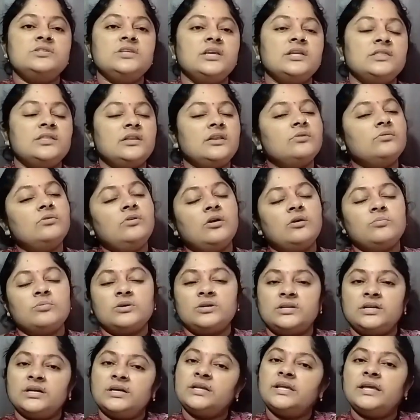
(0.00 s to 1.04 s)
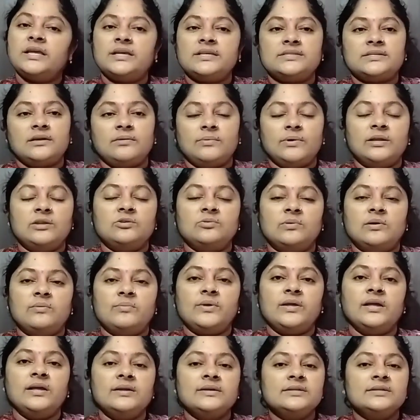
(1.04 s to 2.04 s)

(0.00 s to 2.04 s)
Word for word: দিয়ে দিলেও লবণটা খেয়ে যায় ভালোভাবে